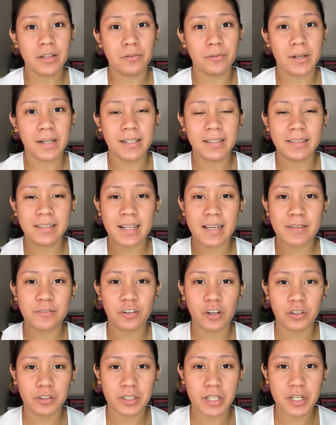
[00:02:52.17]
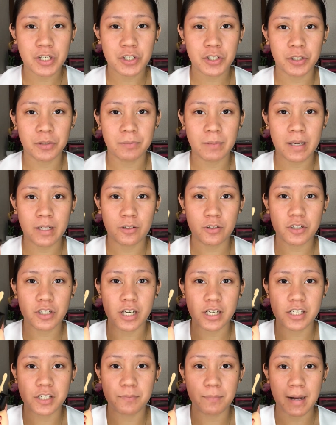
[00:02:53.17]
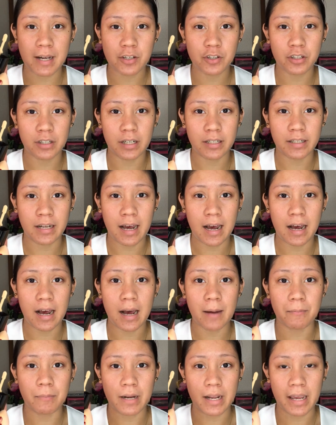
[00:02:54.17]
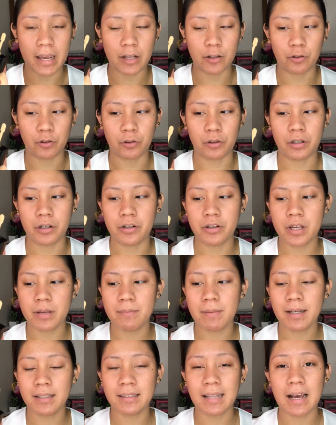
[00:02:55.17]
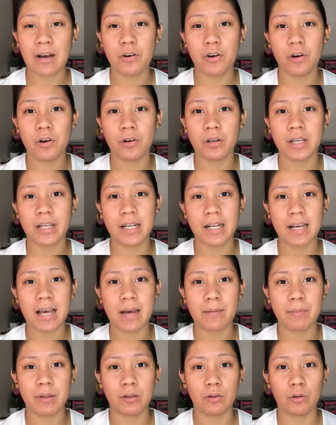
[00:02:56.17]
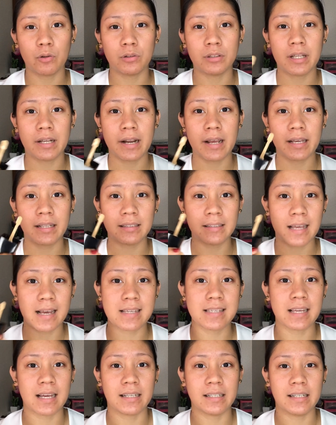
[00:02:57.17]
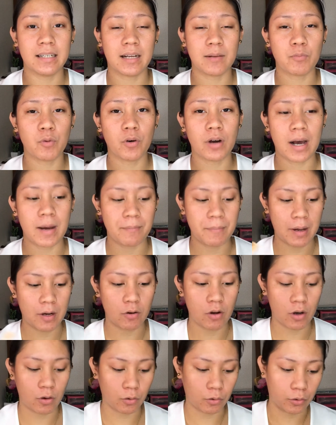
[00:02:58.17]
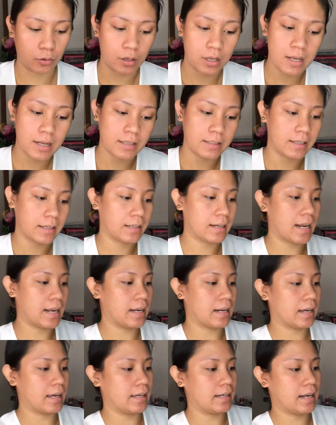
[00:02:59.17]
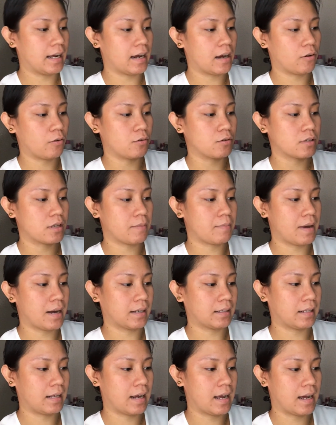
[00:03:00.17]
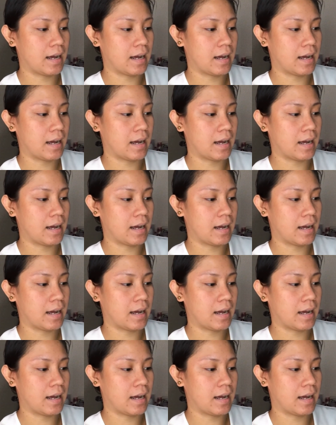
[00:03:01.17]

n Wild na foundation, meron siyang spatula na applicator. Yung ibang tao, ginagamit to direkta sa kanilang mukha pero ako, naglalagay lang ako sa back ng